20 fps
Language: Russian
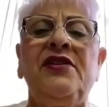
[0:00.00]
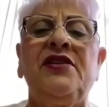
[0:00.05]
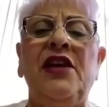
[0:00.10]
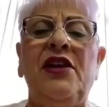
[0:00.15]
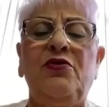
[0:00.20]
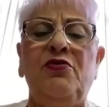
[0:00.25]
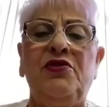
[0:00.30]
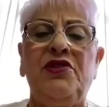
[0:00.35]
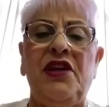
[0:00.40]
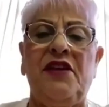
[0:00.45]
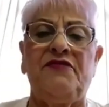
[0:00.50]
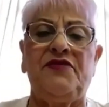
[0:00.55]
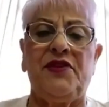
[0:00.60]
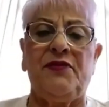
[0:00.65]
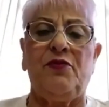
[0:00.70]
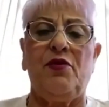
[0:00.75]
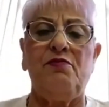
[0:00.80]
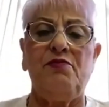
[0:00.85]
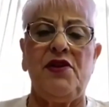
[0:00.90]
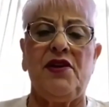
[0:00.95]
до людей
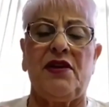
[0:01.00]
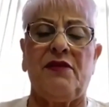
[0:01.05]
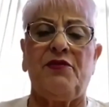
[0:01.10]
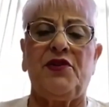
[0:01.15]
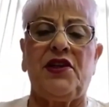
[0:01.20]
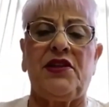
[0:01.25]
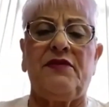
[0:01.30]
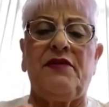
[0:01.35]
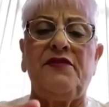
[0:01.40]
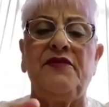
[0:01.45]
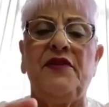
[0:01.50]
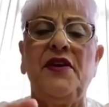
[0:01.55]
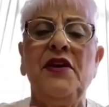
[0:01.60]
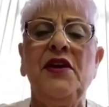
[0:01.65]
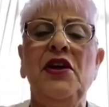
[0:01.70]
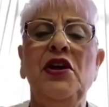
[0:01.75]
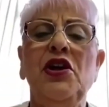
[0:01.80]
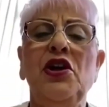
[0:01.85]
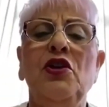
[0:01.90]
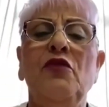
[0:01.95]
всего мира вот этого
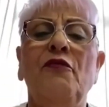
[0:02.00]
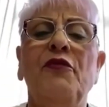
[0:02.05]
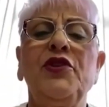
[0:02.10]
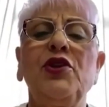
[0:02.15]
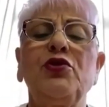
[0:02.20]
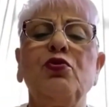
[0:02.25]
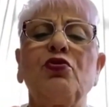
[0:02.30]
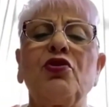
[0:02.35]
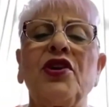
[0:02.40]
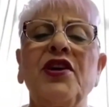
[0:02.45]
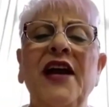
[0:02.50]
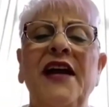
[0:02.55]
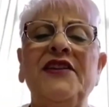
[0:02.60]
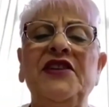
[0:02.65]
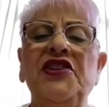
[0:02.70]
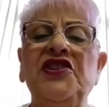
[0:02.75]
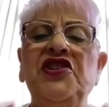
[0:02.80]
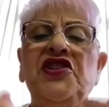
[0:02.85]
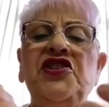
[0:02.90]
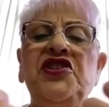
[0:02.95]
вот эту
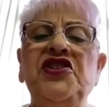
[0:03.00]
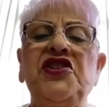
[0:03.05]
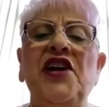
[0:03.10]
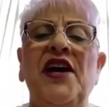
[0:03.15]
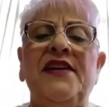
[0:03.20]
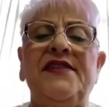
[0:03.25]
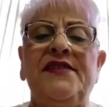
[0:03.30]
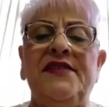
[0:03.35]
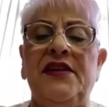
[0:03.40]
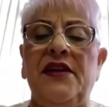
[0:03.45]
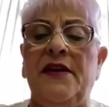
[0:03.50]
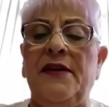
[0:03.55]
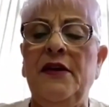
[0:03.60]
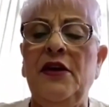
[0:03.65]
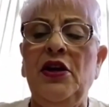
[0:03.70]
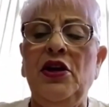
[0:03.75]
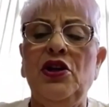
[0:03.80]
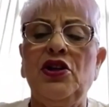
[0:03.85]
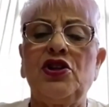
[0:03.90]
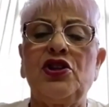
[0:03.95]
радость, счастье,
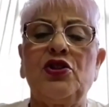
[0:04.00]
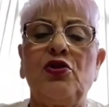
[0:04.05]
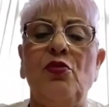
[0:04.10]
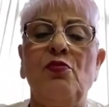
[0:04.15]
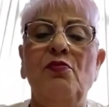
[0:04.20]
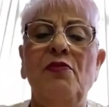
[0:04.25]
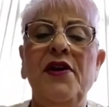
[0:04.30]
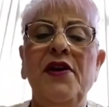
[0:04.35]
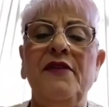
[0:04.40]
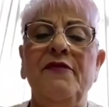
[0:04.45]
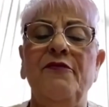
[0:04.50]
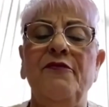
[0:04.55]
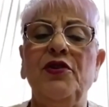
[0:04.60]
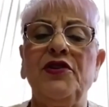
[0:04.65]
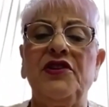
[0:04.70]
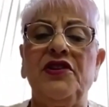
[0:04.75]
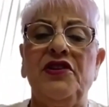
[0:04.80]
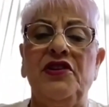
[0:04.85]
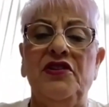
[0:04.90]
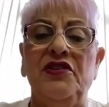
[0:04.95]
что мы
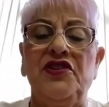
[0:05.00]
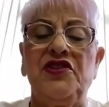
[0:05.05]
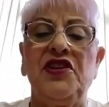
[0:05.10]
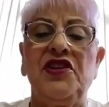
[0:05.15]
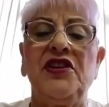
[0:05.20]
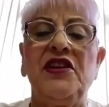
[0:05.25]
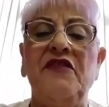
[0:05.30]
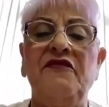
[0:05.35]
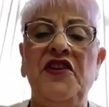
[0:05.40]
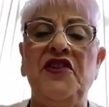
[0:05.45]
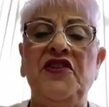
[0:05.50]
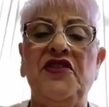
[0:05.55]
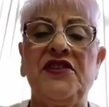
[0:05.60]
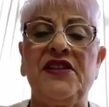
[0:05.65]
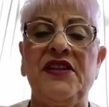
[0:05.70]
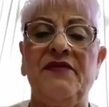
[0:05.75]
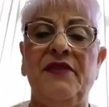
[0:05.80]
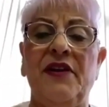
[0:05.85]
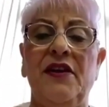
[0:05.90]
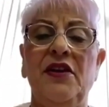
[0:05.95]
вот
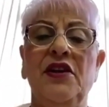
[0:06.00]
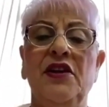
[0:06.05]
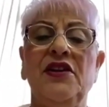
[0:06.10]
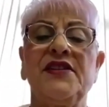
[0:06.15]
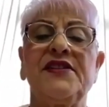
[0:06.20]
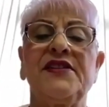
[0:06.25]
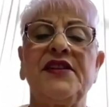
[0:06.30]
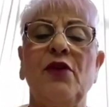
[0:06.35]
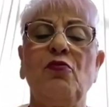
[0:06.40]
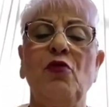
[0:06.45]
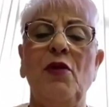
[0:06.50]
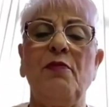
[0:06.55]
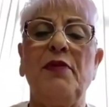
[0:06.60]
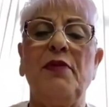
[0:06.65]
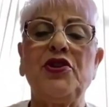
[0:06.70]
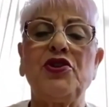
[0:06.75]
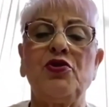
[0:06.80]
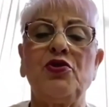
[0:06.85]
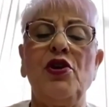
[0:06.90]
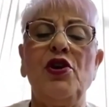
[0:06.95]
человечество с такой
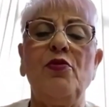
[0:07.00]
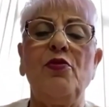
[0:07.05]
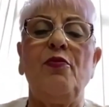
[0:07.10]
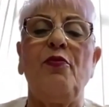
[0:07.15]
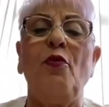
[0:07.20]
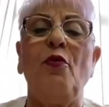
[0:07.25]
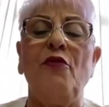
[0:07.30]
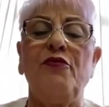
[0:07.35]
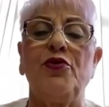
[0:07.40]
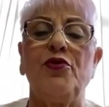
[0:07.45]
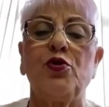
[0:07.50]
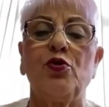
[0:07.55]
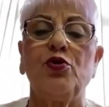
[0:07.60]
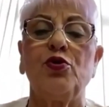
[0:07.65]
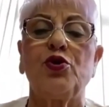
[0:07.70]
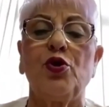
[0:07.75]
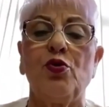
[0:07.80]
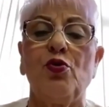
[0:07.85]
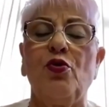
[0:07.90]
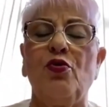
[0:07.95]
большой любовью друг
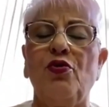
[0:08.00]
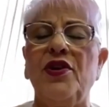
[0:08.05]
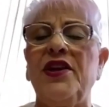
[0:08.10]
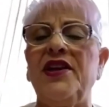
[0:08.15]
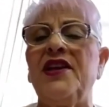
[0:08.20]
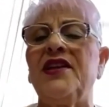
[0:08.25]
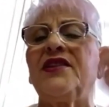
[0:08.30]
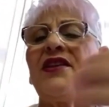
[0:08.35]
к другу, и